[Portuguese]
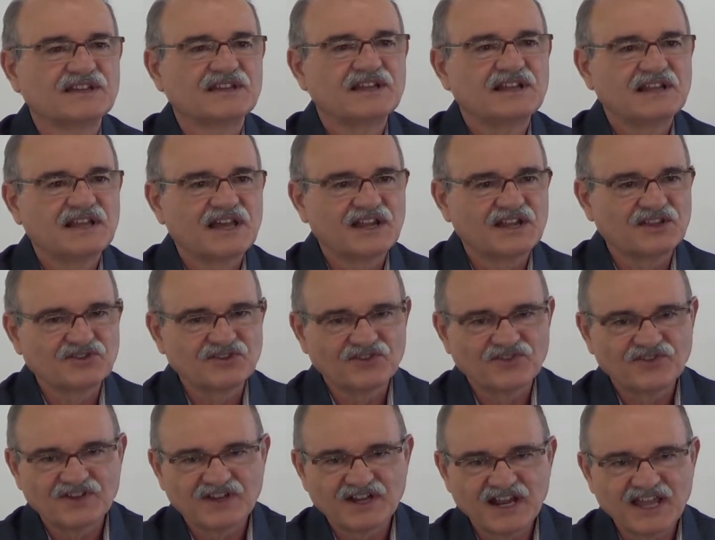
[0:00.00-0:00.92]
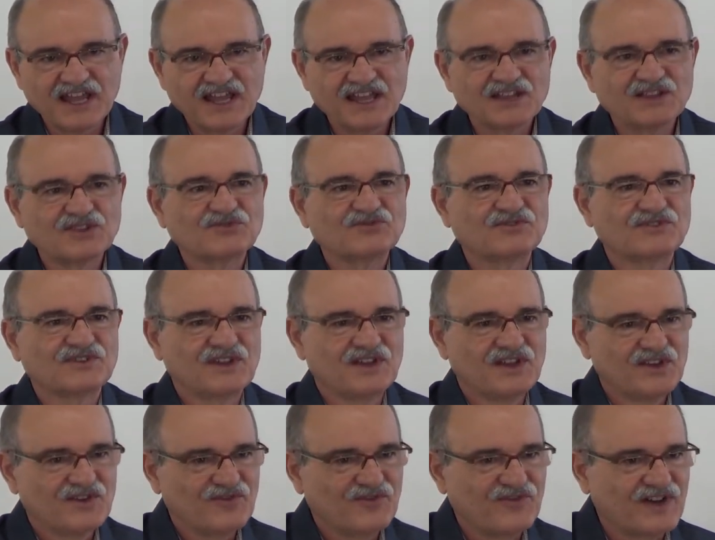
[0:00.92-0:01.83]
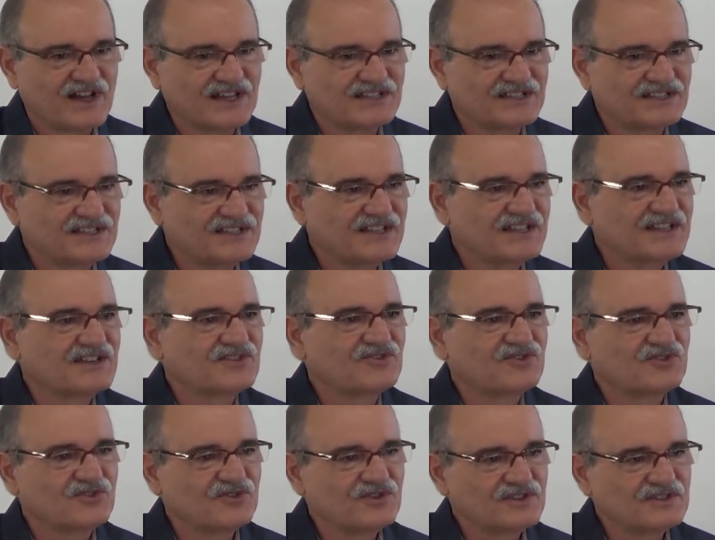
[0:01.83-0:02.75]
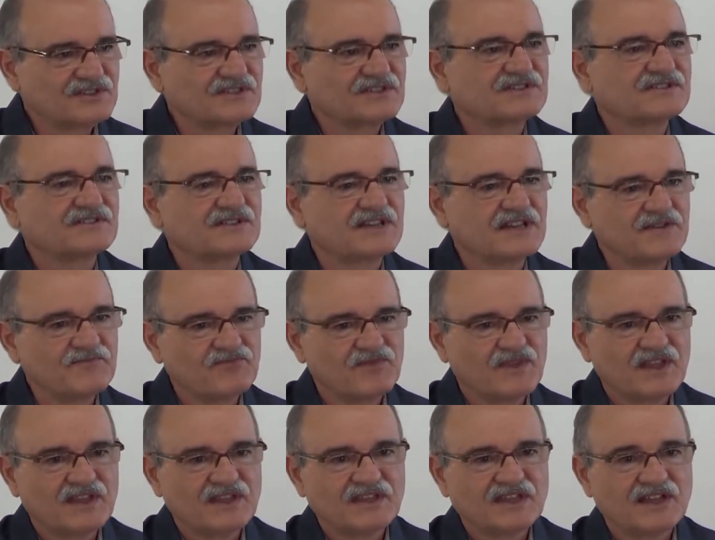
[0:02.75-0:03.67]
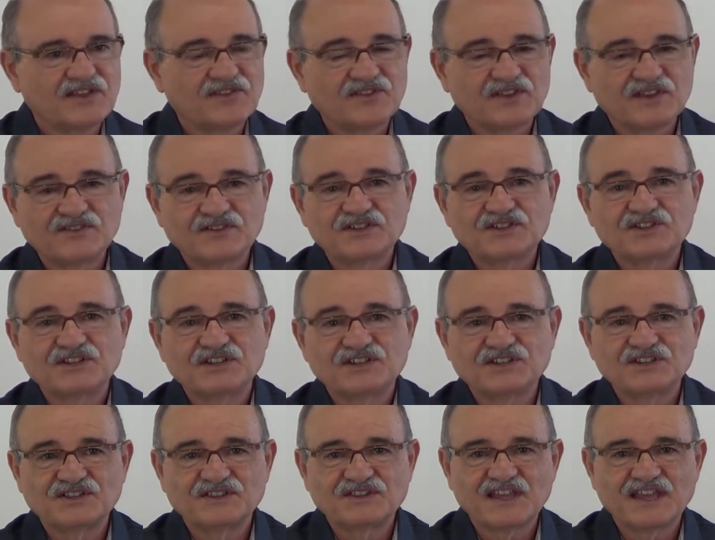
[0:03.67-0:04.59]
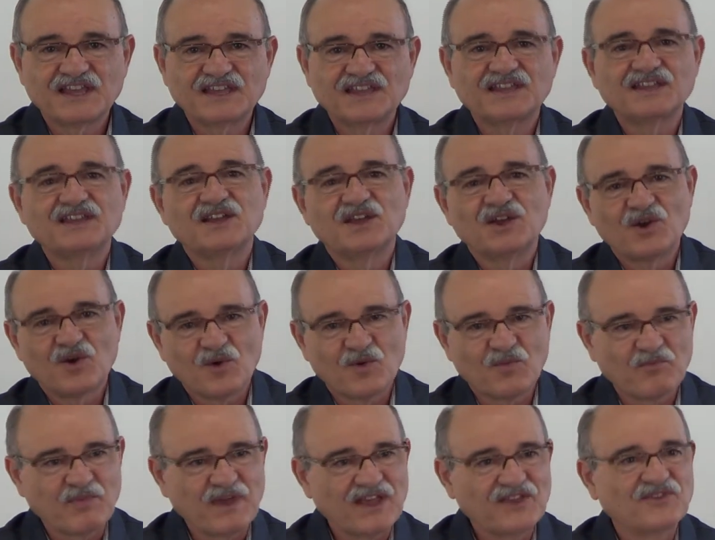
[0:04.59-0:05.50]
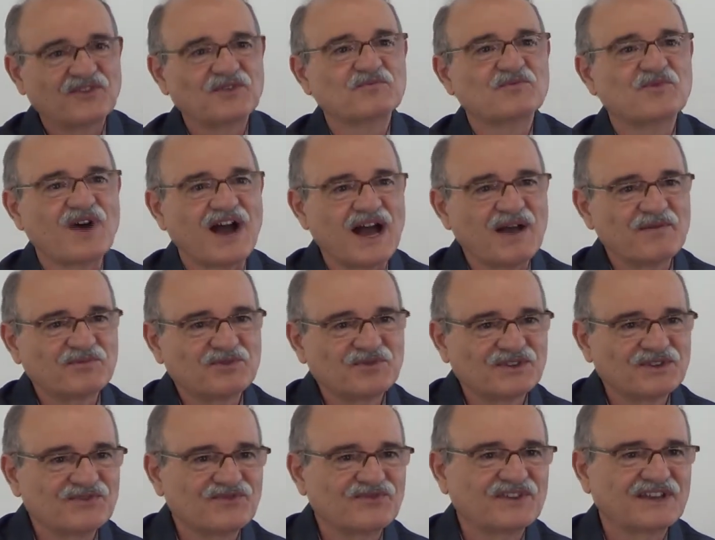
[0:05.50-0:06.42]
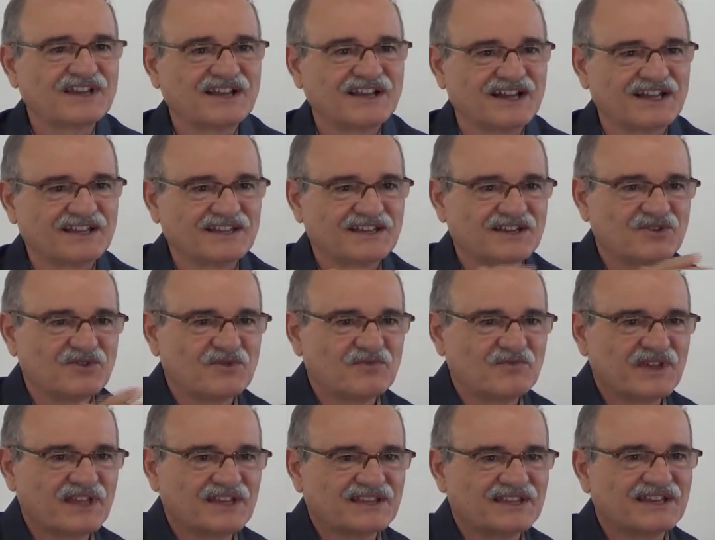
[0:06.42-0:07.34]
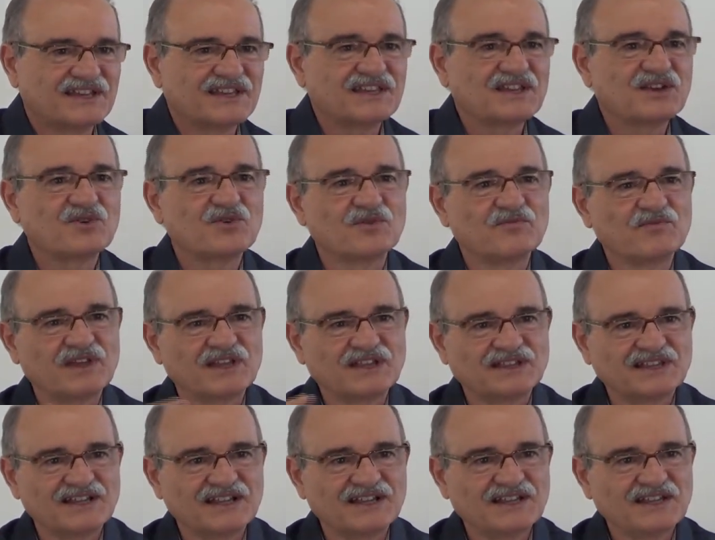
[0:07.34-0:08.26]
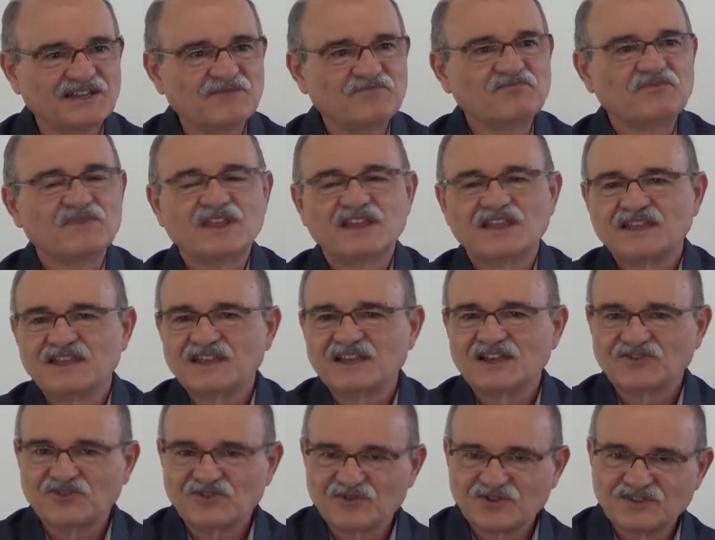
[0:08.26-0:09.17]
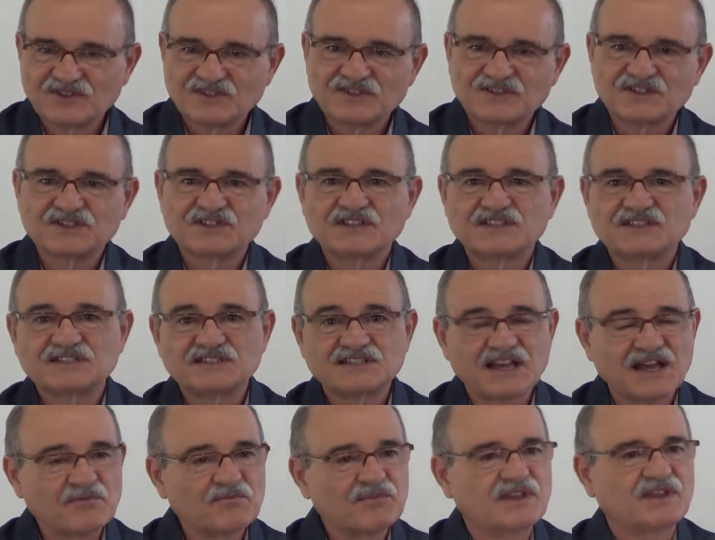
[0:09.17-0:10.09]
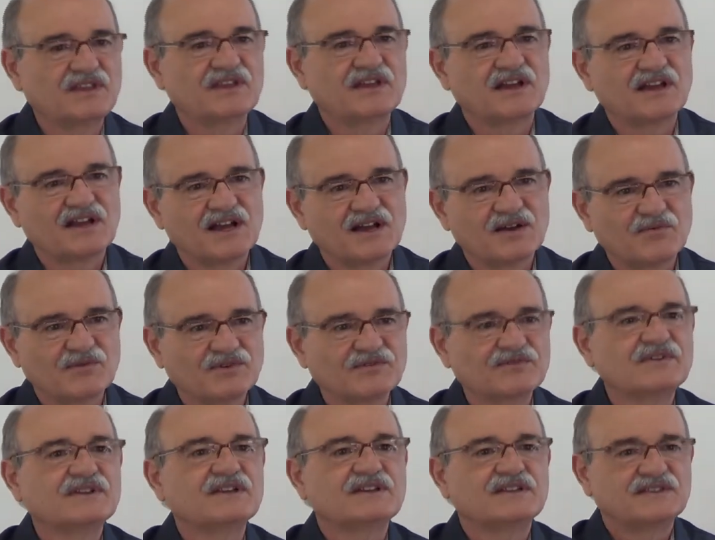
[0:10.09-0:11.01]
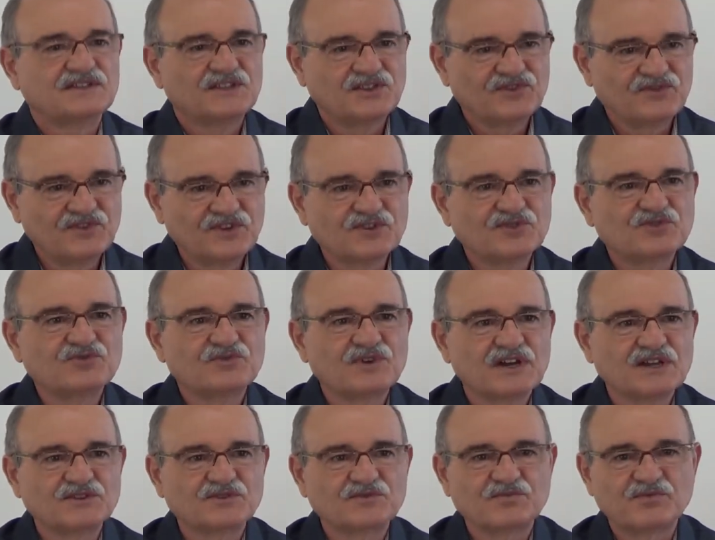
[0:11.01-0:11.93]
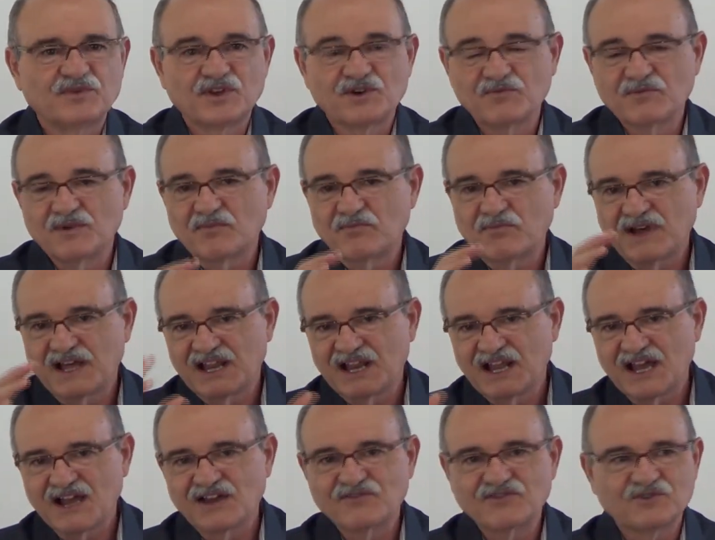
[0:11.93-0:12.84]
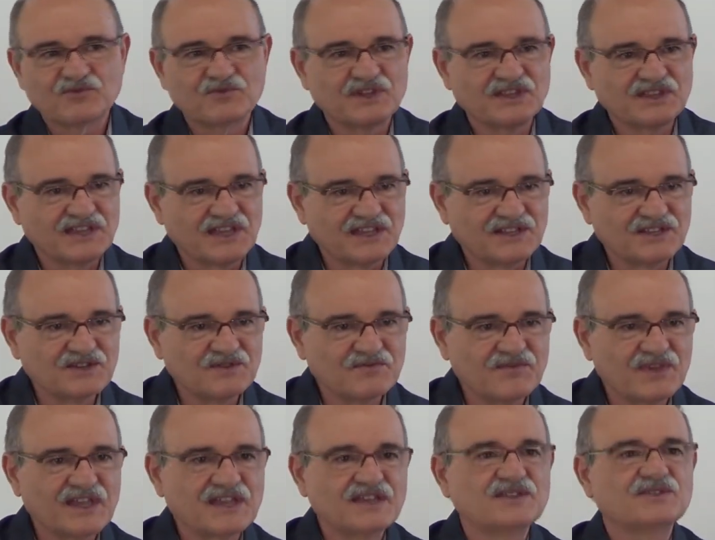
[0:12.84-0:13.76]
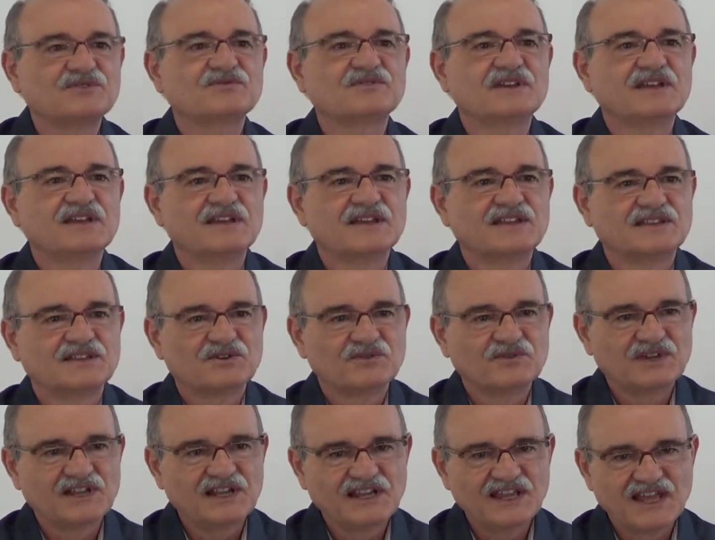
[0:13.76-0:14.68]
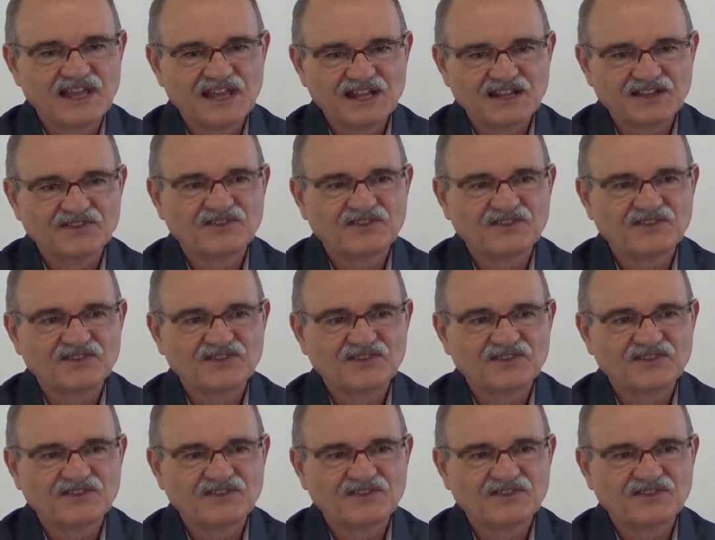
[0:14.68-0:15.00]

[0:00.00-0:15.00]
Ele era discreto, fazia as coisas, né? E às vezes a gente tem o péssimo hábito de ficar, né? Comenta aqui, comenta ali, e as coisas a gente sabe que acabam desvirtuando, porque uma palavra, um entendimento. Então ele era